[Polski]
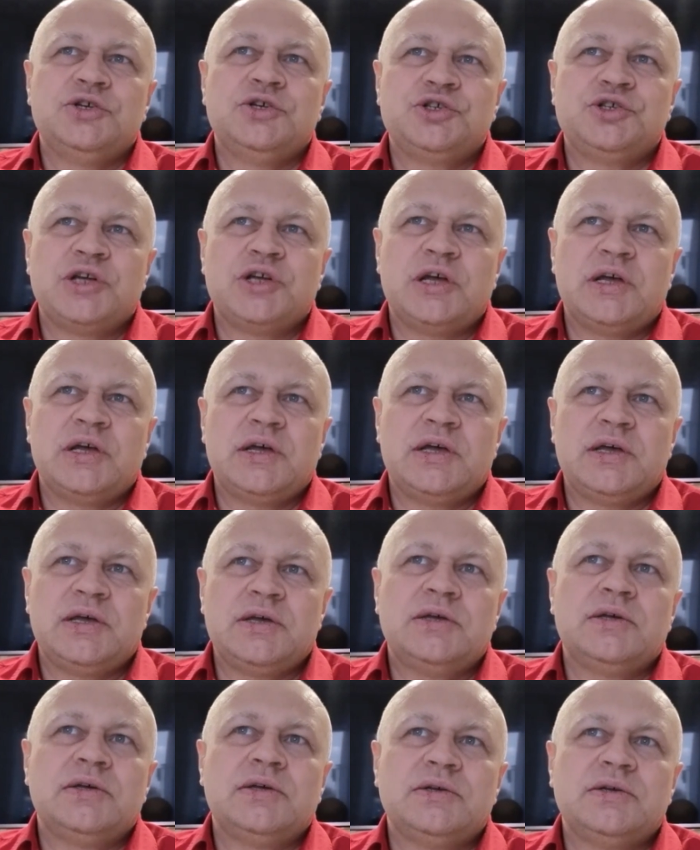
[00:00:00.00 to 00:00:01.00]

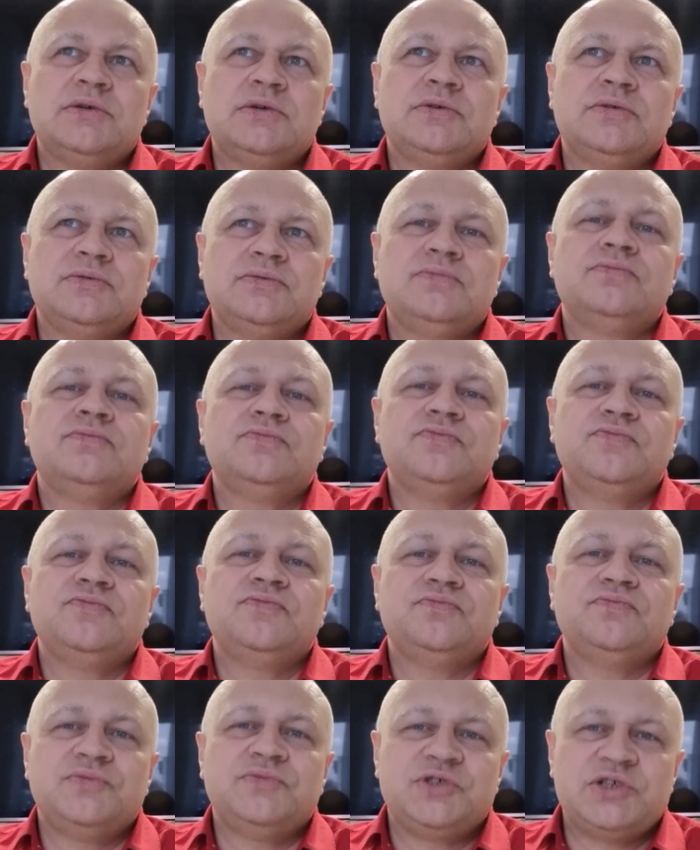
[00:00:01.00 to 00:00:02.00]
że,
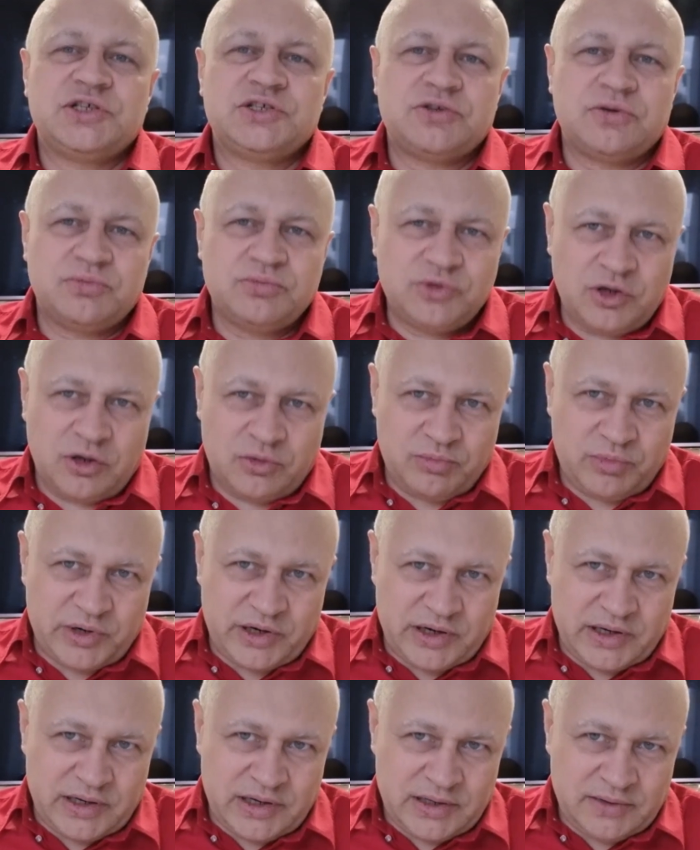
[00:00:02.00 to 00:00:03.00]
że są
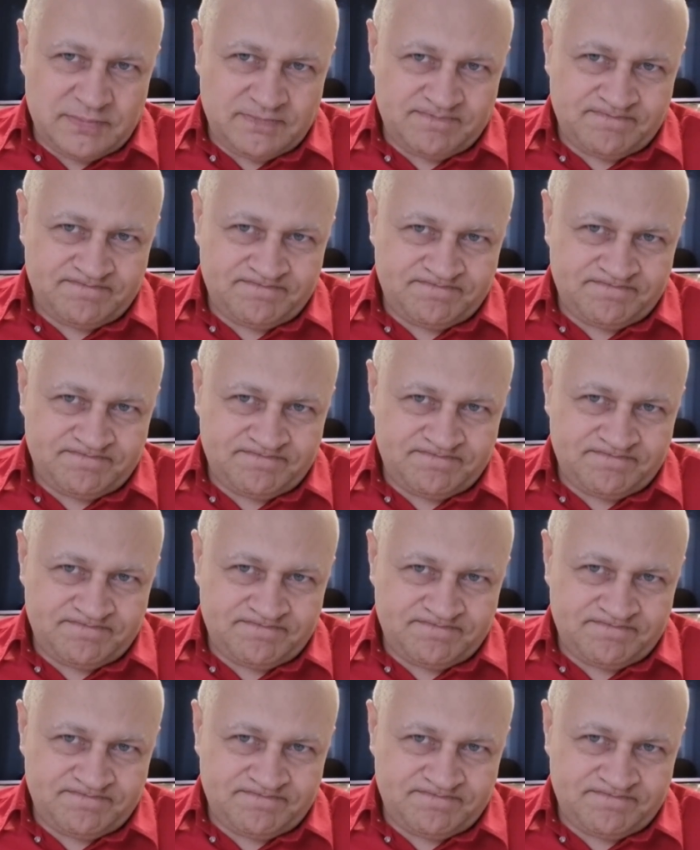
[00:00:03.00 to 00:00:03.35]
dobre